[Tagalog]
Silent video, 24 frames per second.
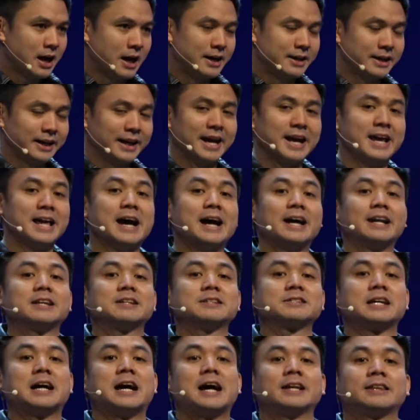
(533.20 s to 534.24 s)
uh, nangyayari
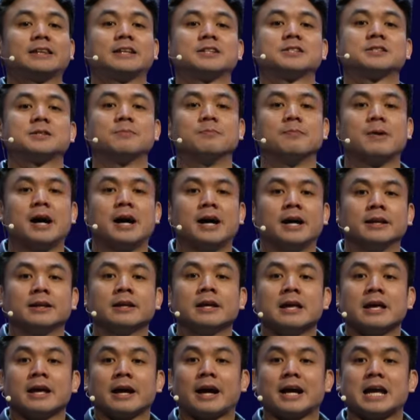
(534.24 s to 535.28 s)
sa ating simbahan.
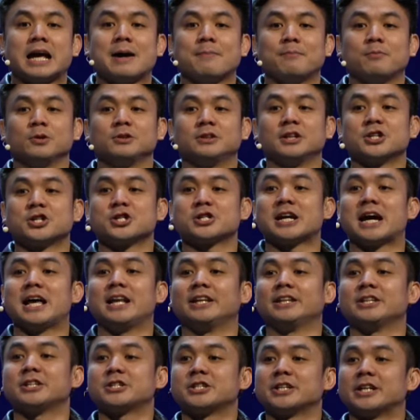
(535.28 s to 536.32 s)
Kaya po, the
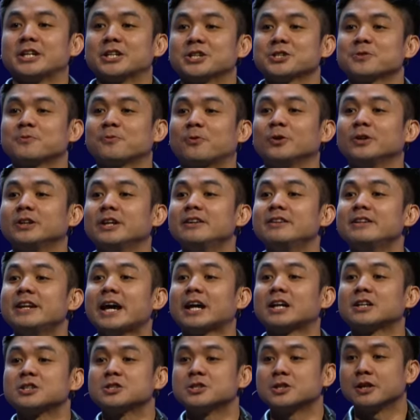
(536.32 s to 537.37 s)
challenge is for the
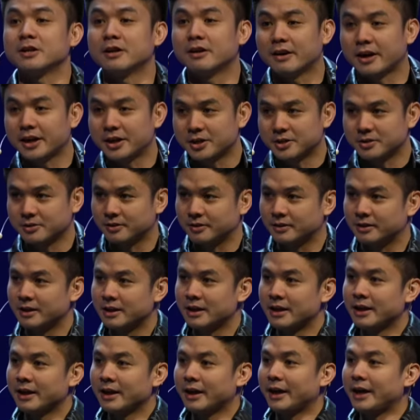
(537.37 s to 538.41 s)
next generation.
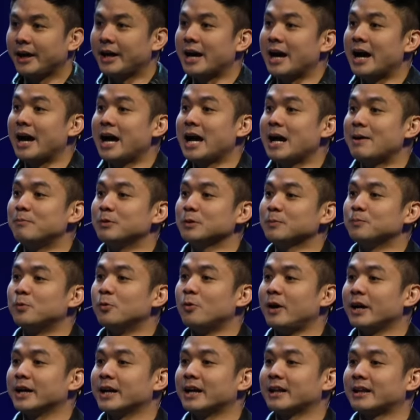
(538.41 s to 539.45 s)
E aabot
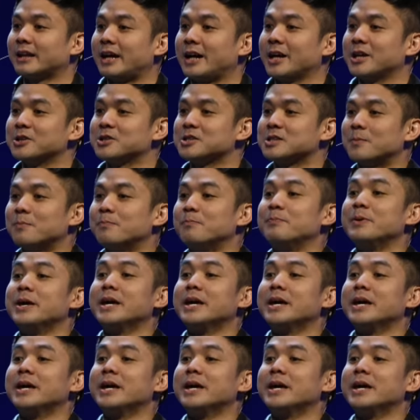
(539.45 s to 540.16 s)
po kaya tayo sa